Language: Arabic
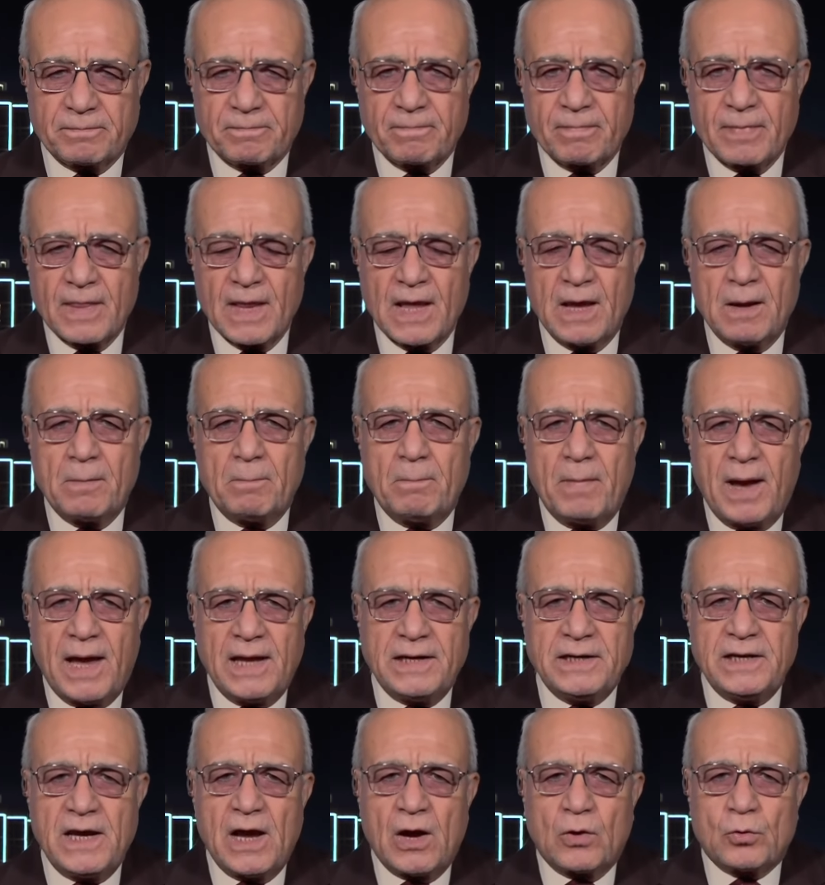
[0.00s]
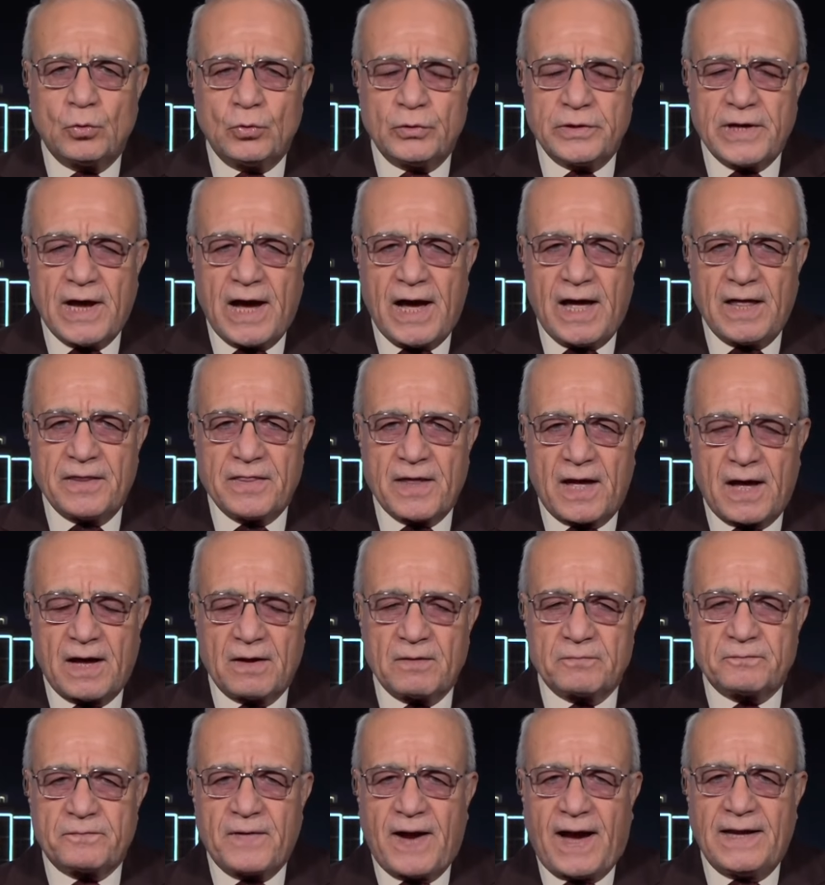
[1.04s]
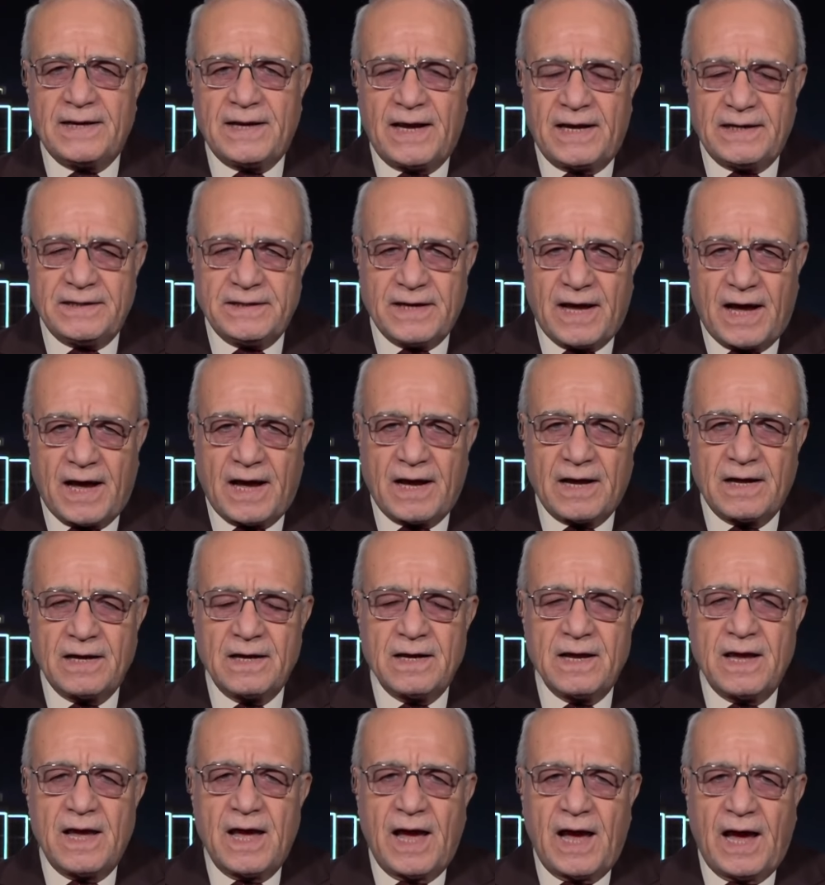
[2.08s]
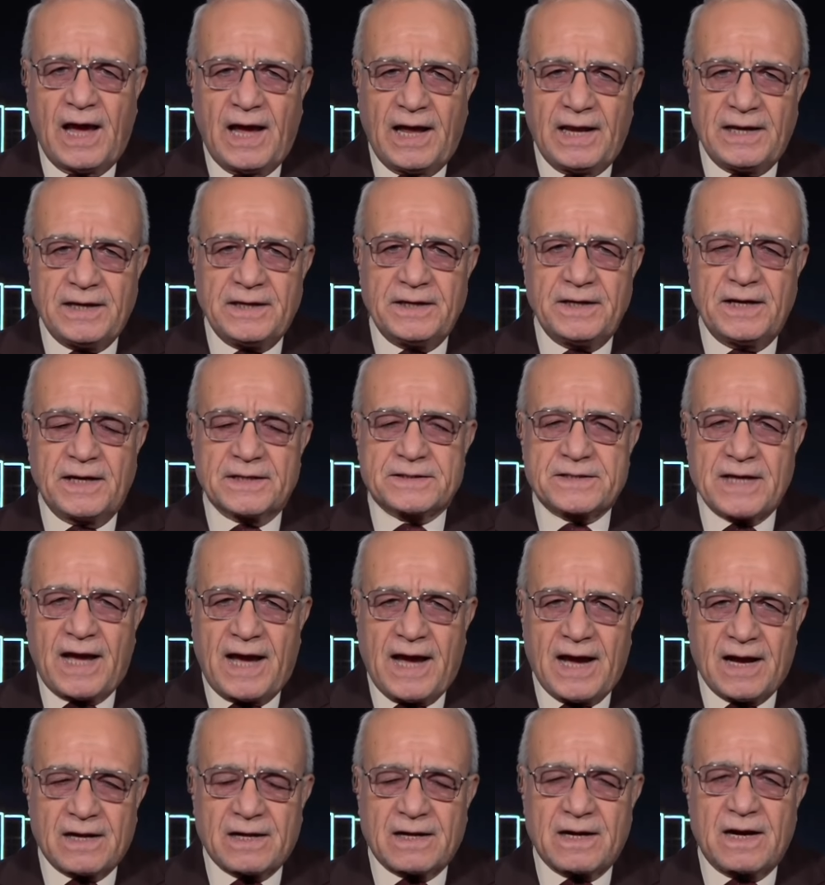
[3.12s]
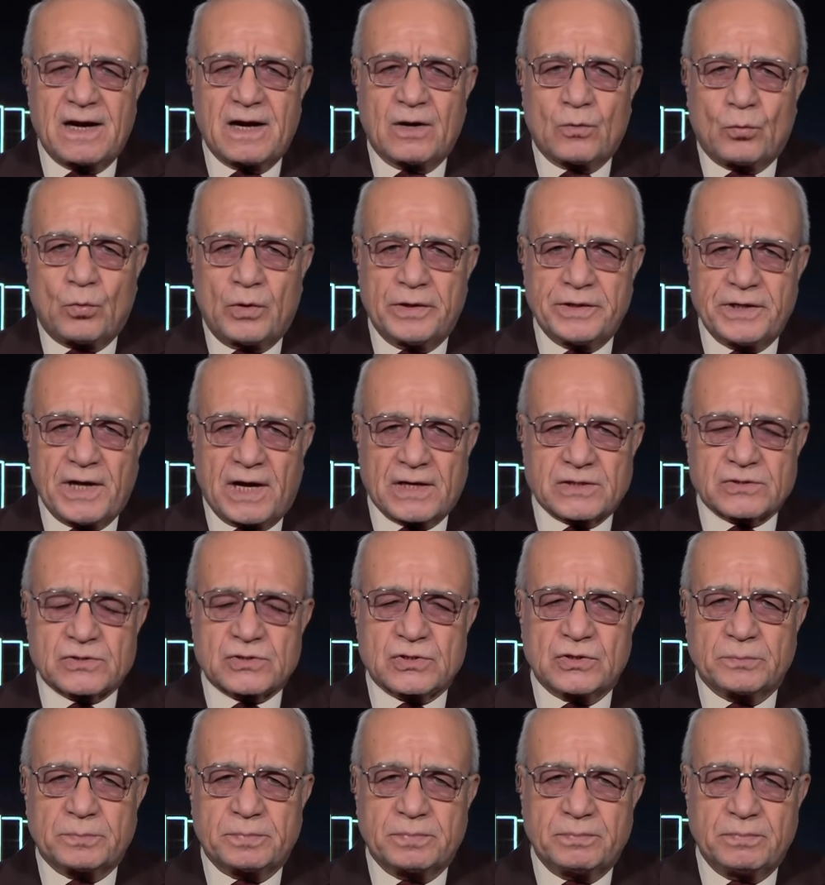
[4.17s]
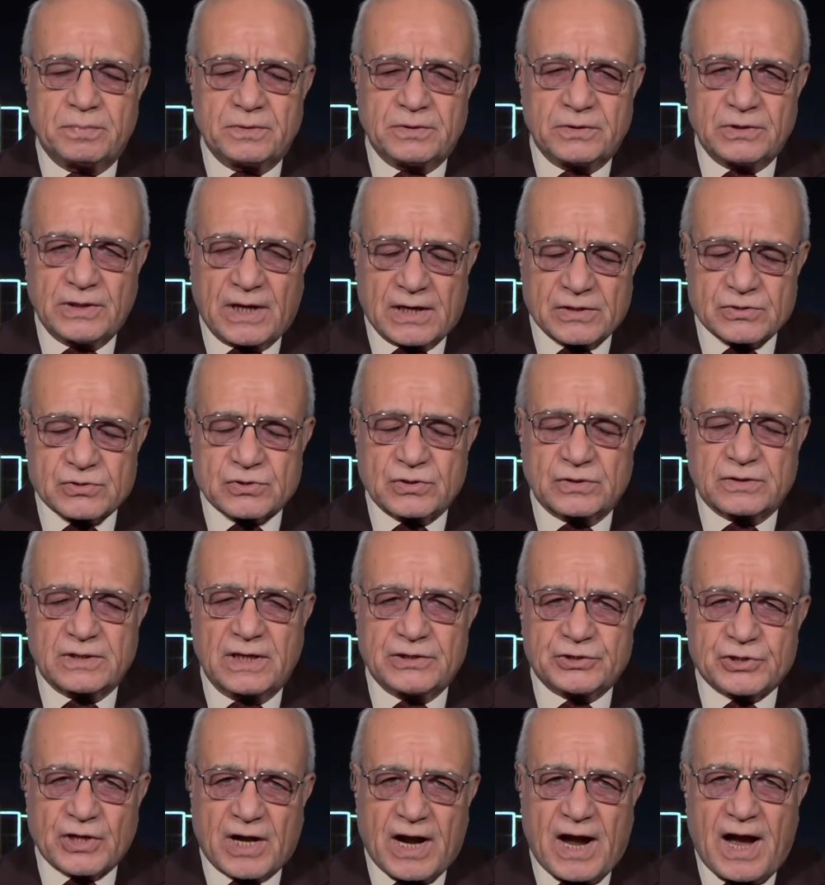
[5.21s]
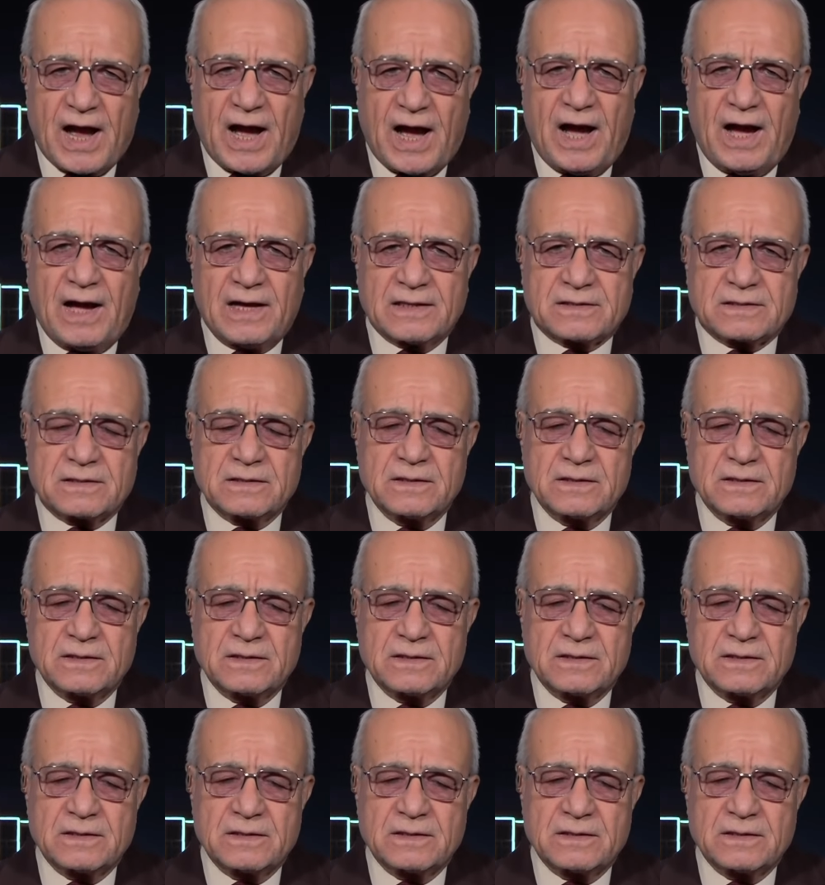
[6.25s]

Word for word: من يكون هذا فعلينا أن نتحقق ونرصد نرصد إجراءات